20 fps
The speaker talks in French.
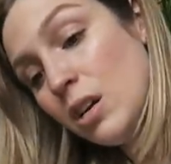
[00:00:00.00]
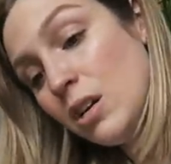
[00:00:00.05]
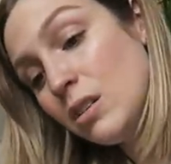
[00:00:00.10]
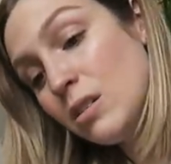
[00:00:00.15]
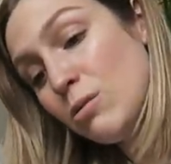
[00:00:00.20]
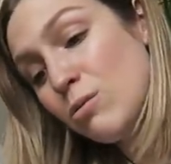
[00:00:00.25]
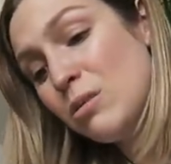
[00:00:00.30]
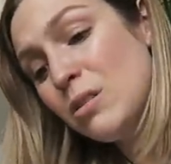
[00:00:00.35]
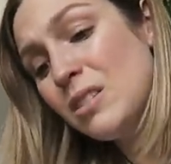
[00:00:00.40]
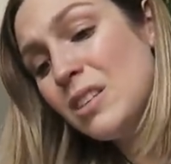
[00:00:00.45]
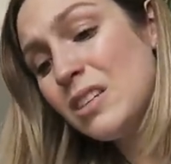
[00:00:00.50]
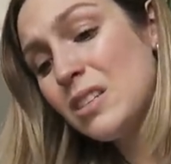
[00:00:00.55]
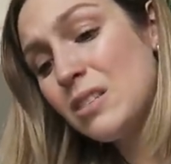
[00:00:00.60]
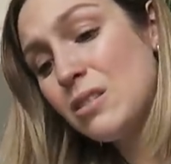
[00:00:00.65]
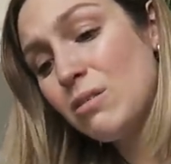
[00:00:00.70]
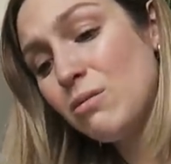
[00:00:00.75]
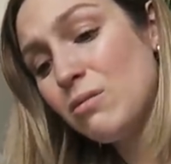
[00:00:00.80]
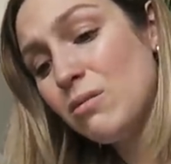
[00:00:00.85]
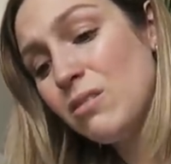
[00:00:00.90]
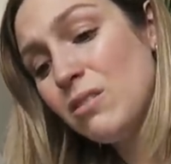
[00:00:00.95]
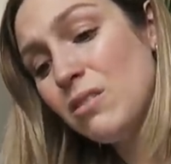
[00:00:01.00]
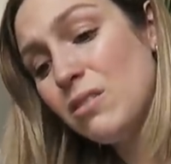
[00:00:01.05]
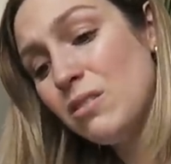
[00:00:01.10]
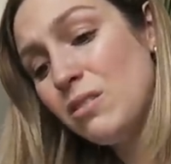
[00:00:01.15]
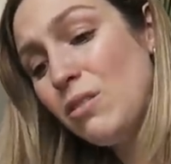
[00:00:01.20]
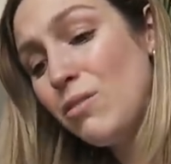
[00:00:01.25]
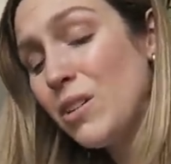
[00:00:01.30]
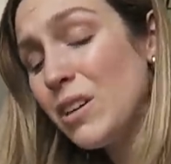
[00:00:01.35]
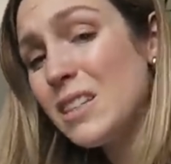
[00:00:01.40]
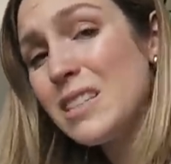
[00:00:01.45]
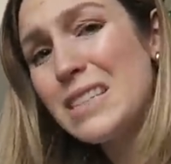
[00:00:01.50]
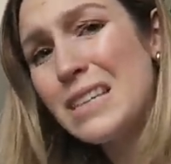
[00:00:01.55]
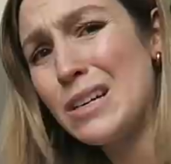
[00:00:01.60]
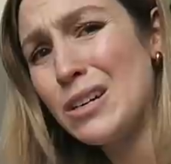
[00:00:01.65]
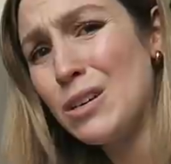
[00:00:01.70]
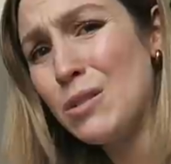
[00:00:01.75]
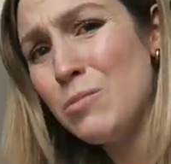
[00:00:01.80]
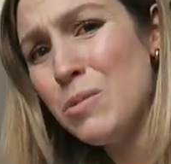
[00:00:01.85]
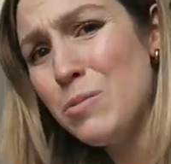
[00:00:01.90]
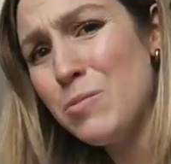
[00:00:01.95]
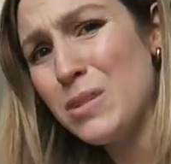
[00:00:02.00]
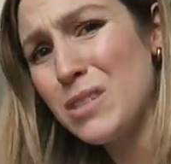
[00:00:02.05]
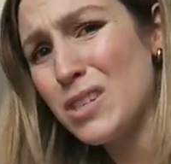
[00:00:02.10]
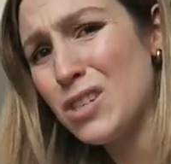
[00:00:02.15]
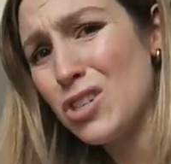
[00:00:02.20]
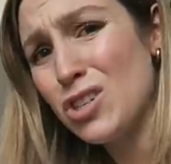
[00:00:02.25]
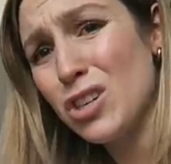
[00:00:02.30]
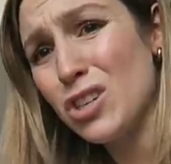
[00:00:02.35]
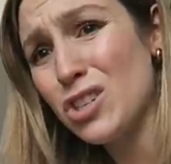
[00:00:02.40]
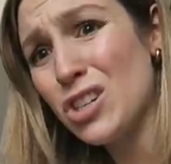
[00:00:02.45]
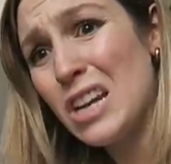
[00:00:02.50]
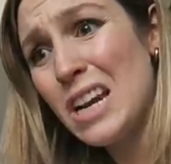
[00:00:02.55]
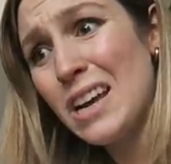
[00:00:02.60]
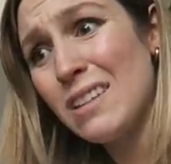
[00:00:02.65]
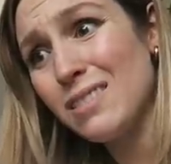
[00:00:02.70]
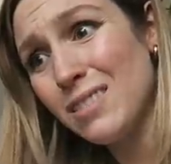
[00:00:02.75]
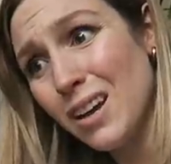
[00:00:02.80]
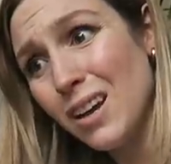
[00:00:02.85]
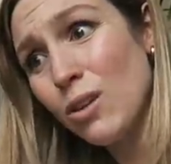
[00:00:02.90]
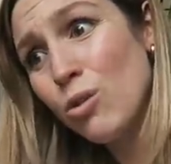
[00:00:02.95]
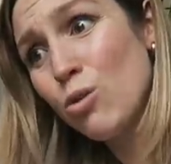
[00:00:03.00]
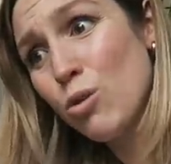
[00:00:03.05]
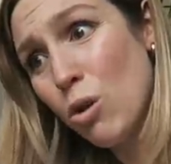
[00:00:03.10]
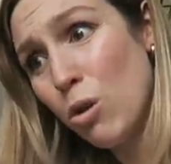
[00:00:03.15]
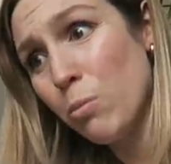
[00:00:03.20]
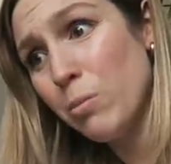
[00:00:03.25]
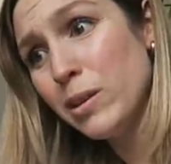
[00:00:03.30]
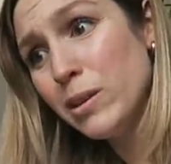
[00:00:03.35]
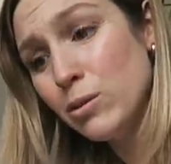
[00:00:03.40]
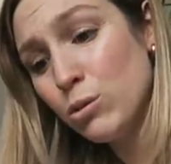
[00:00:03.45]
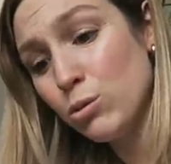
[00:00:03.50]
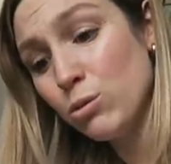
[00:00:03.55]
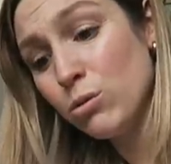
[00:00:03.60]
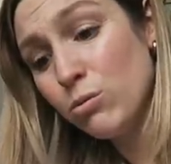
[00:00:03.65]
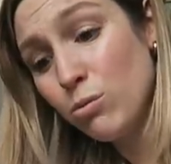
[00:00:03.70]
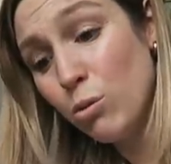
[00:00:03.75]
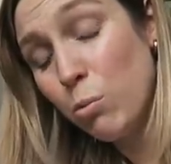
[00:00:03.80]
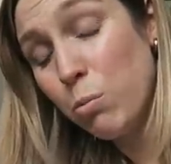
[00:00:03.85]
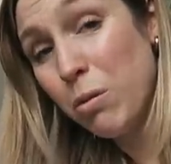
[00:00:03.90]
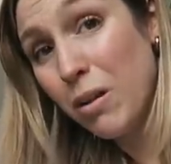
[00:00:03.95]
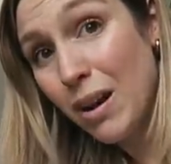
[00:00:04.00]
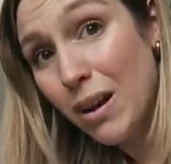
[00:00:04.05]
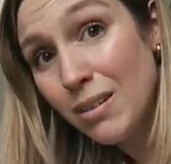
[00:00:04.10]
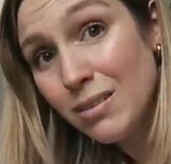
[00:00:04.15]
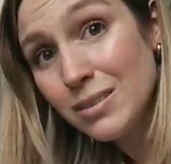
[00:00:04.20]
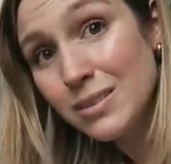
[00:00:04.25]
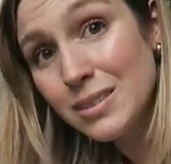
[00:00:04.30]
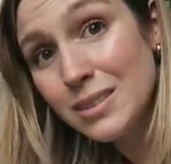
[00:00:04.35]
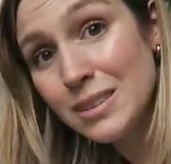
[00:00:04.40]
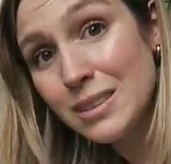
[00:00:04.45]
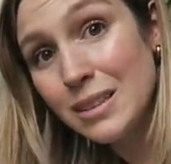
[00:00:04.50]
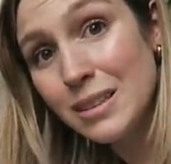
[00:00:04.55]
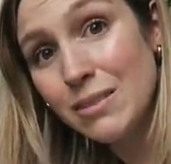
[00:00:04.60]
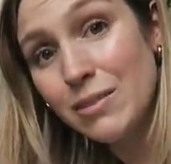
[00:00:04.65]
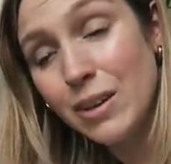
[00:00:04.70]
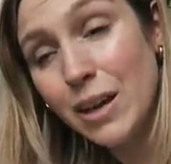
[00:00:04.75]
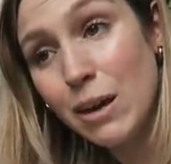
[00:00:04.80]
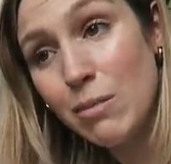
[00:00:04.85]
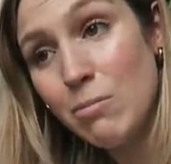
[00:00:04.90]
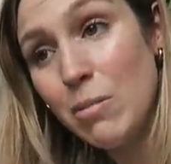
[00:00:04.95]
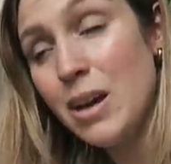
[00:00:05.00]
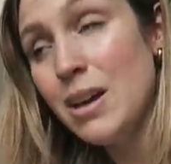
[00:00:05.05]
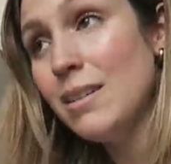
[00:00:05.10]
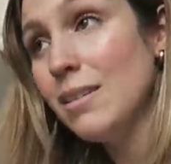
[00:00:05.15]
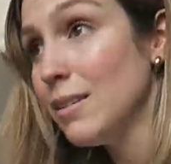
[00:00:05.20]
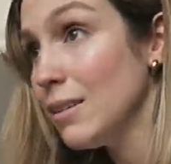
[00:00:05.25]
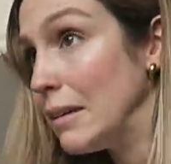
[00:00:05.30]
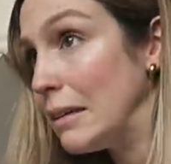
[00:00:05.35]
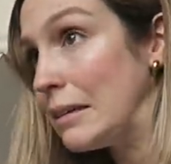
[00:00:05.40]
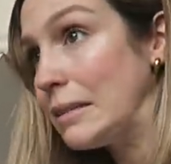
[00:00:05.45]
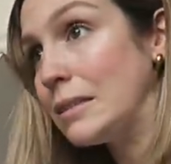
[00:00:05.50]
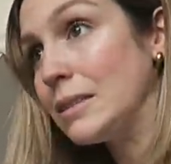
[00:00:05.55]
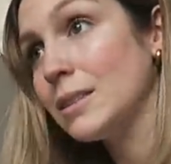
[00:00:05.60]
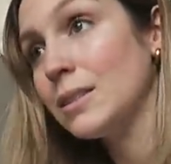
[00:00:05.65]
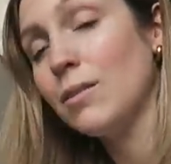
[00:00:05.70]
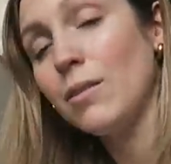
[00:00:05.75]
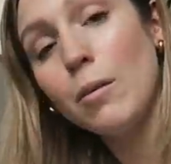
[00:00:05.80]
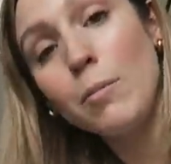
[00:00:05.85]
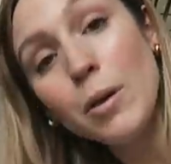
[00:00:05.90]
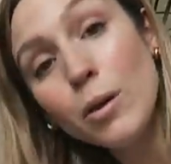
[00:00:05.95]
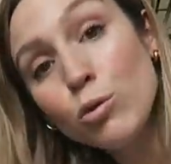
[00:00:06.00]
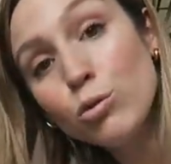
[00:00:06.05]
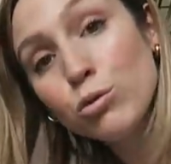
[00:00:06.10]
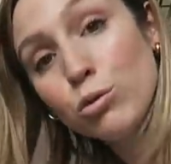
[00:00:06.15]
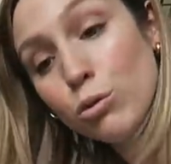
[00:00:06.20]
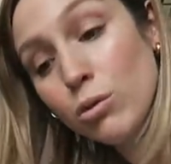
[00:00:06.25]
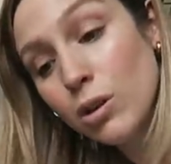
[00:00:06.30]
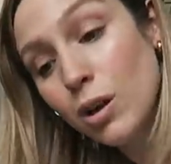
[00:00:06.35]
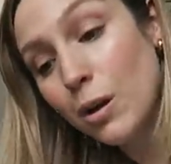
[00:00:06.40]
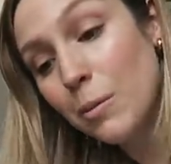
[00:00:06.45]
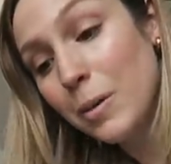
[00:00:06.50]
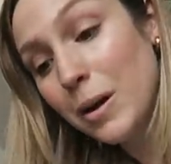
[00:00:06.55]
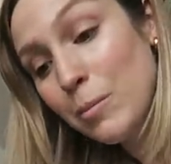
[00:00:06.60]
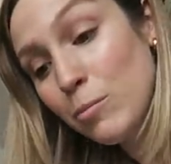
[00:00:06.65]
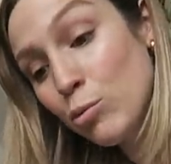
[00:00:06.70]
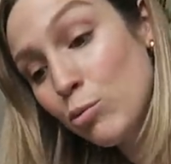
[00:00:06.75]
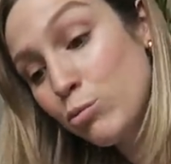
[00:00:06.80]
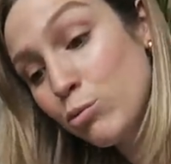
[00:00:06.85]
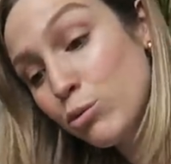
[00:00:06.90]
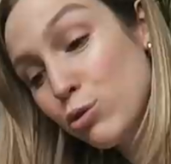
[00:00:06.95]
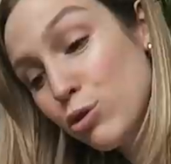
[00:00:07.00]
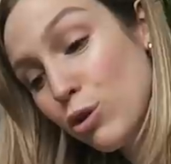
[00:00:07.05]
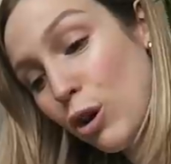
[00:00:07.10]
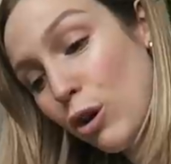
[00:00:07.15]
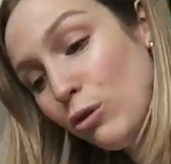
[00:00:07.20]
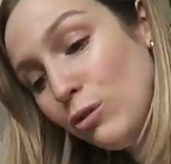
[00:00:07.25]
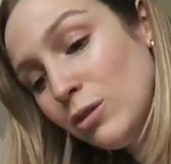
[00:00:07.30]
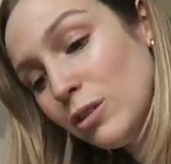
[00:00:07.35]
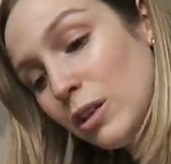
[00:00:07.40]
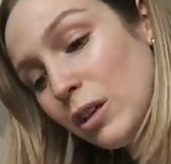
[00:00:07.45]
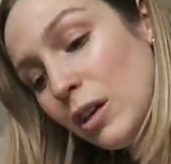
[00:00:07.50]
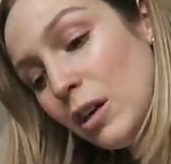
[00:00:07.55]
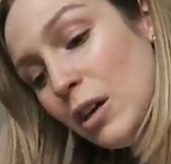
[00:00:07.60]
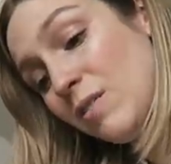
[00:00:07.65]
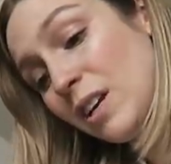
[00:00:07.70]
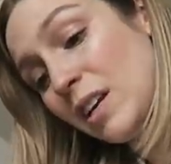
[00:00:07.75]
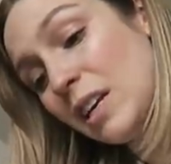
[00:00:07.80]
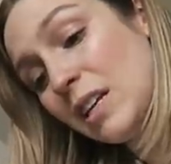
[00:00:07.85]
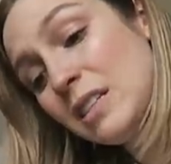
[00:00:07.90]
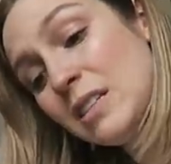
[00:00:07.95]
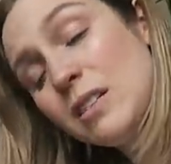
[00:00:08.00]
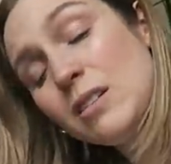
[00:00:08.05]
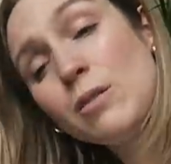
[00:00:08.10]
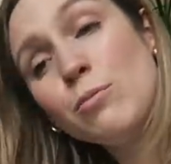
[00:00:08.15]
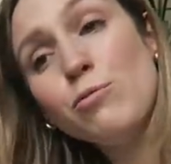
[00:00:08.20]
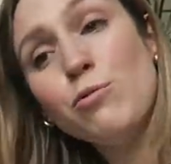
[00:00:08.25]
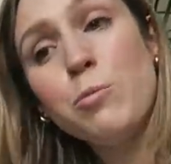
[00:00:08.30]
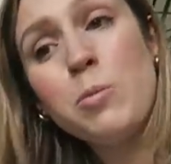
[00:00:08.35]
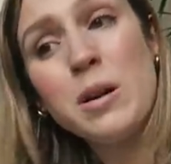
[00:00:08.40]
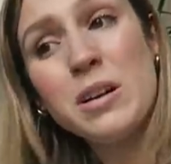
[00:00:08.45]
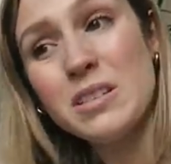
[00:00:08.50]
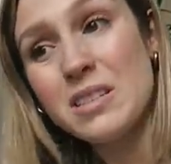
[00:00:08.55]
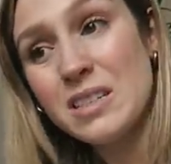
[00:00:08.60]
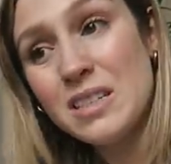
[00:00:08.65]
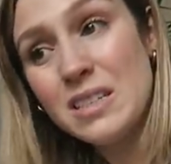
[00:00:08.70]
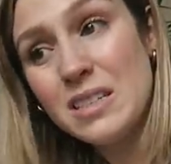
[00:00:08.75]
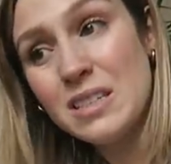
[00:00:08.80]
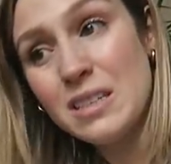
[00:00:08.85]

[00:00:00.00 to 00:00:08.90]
C'est aussi une question euh, de faire des économies parce que changer la terre au complet de toutes vos plantes, c'est vraiment, c'est vraiment coûteux quand même au bout du compte. Fait qu'allez-y comme vous pensez.